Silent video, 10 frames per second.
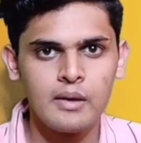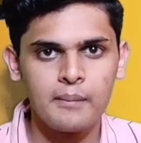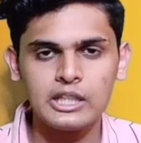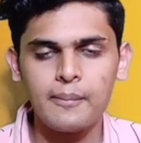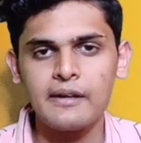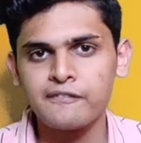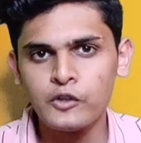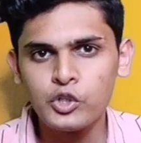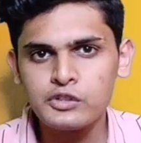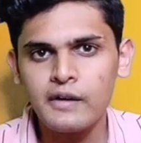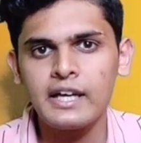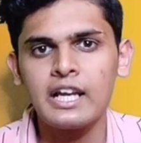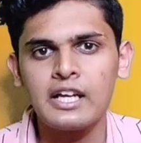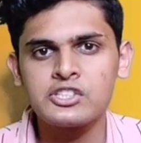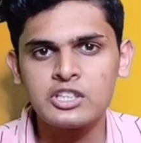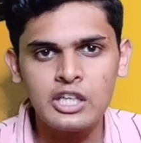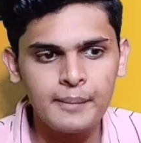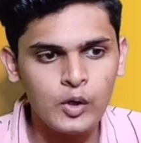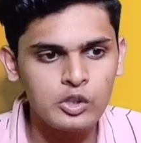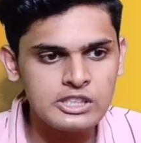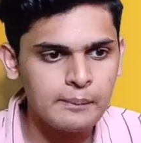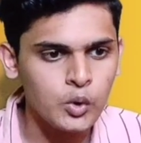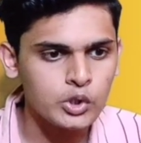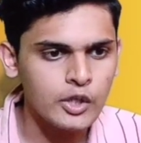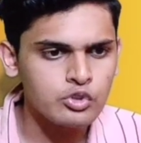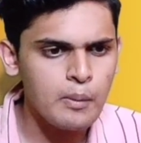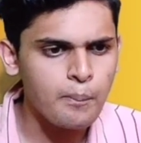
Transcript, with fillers: मतलब यार फ्लूड्स वगैरह के जितने भी कॉन्सेप्ट होते हैं उसके